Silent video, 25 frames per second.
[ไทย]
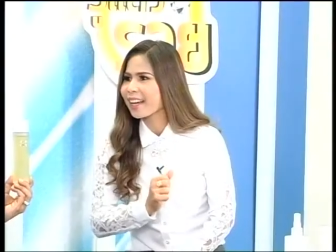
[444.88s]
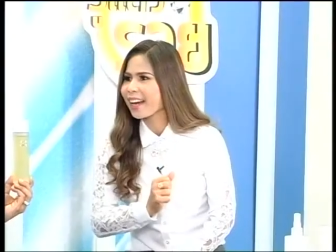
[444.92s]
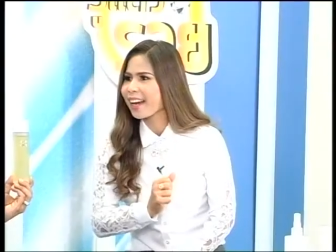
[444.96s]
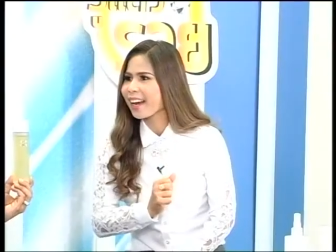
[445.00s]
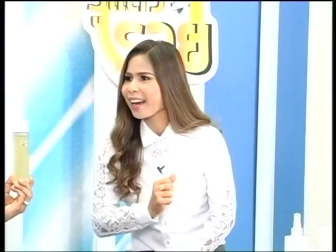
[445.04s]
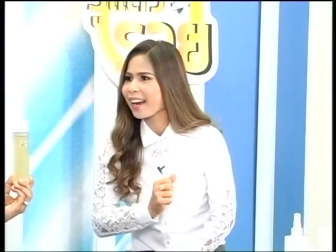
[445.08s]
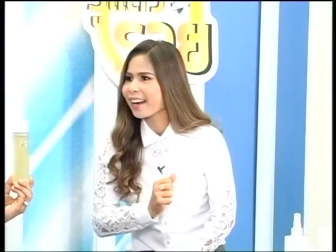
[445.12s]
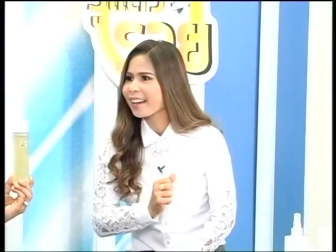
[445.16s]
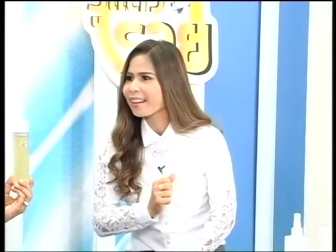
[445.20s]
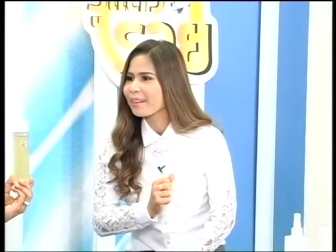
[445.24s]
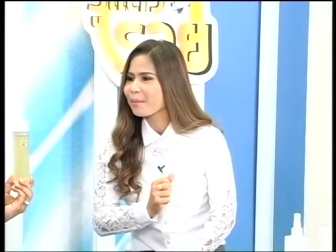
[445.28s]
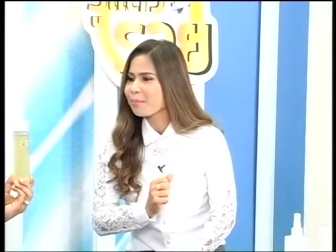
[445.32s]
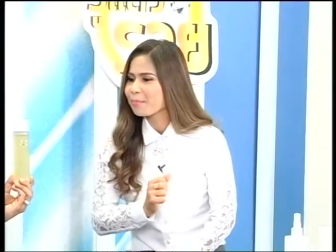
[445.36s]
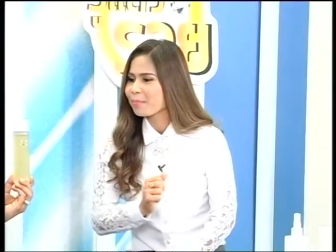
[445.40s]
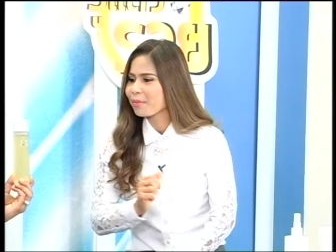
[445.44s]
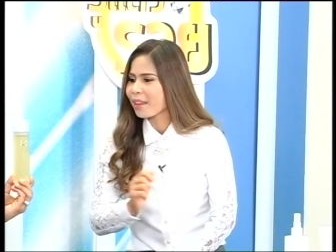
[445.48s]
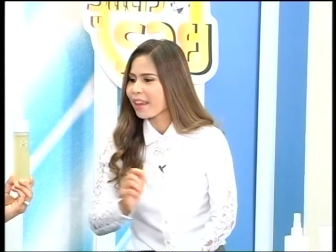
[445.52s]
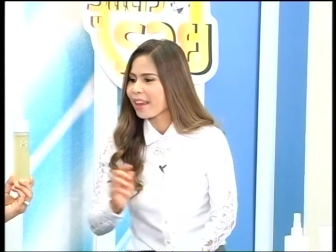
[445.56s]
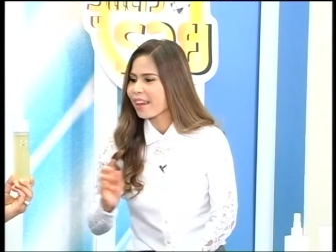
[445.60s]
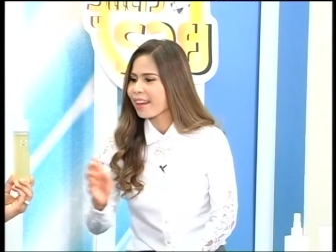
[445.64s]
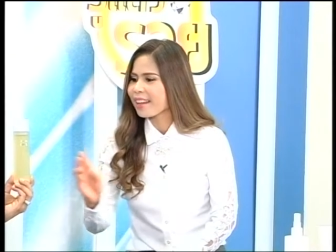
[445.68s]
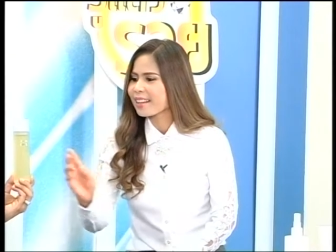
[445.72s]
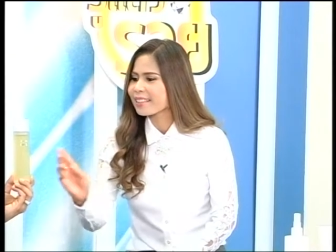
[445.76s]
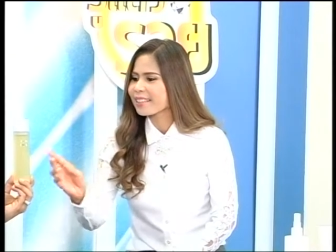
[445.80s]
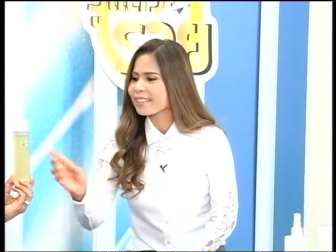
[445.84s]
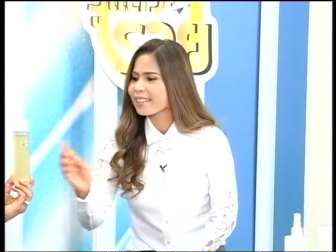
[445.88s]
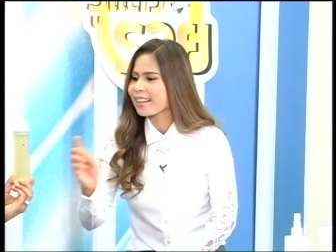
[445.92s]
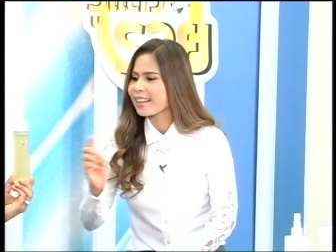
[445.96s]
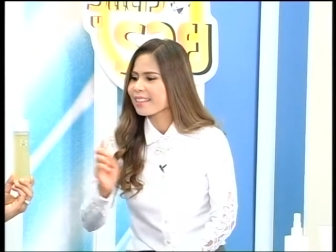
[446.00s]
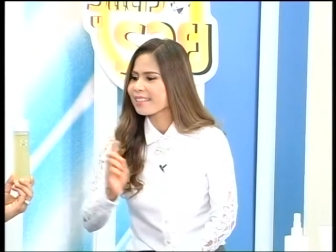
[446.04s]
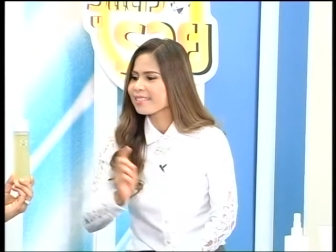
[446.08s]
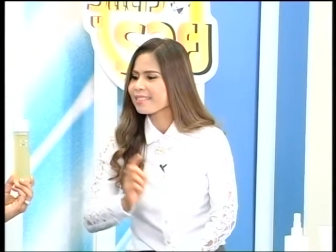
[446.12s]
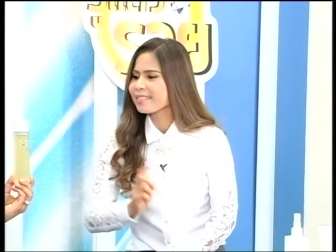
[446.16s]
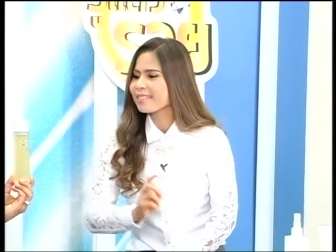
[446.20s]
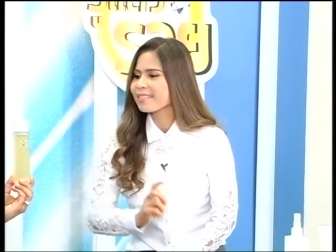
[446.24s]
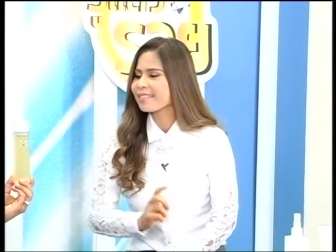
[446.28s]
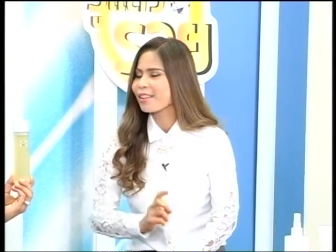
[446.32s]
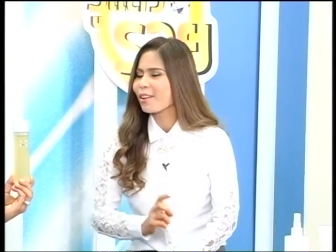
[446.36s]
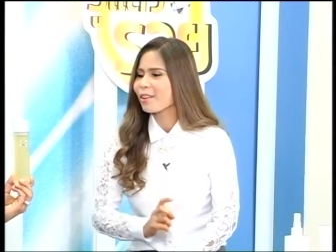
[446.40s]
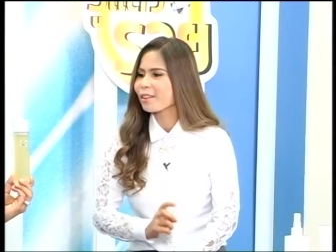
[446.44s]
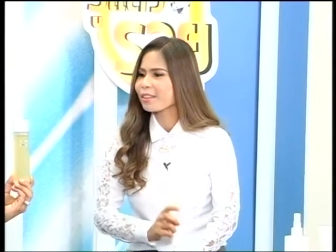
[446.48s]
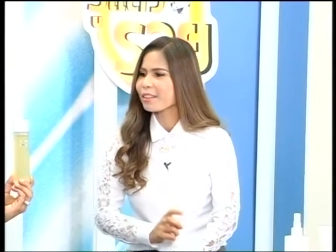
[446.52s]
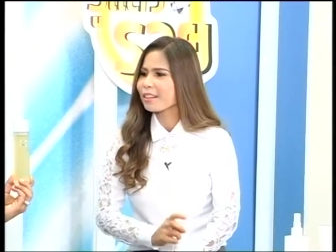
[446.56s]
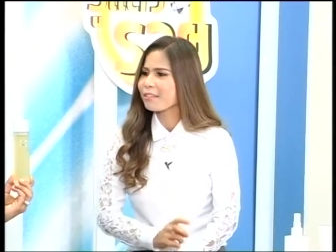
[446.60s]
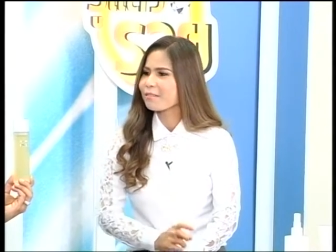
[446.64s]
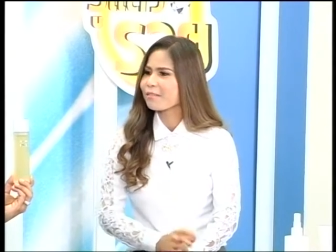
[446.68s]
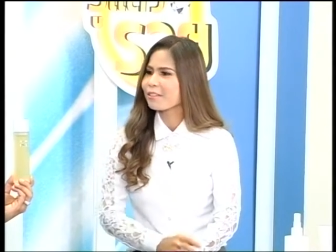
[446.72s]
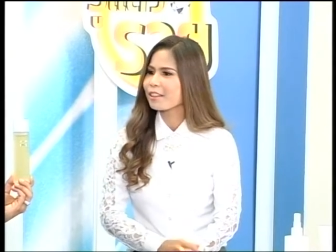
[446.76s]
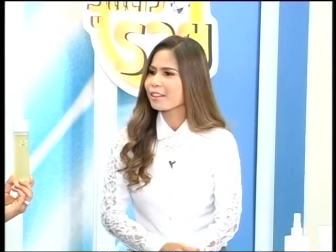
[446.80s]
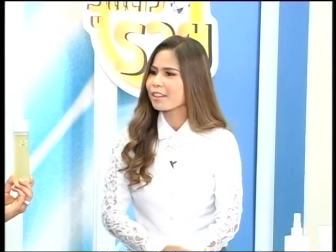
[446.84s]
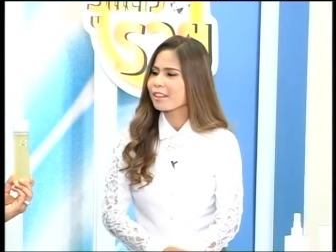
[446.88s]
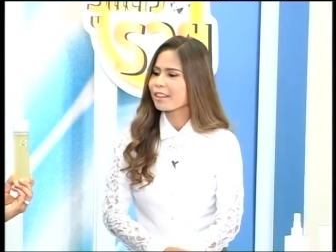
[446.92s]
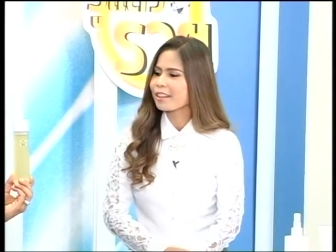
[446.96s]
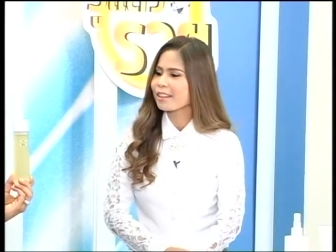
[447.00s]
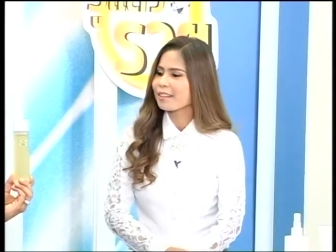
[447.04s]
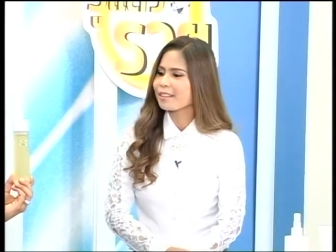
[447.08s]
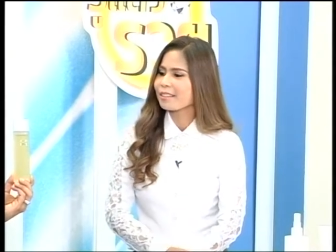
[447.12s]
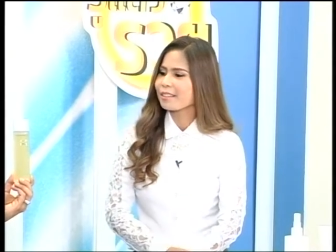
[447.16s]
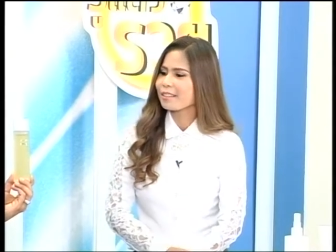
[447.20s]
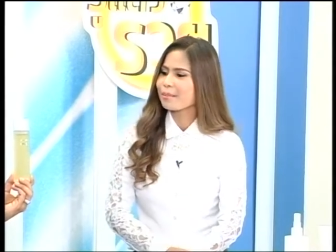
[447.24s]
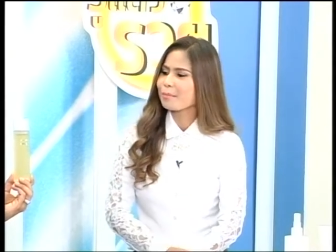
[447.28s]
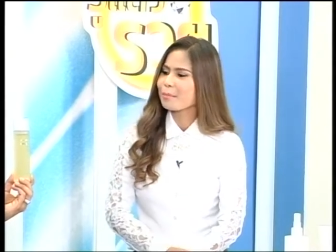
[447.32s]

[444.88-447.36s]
ค่ะคแต่เอสเซนต์ของกิฟฟารีน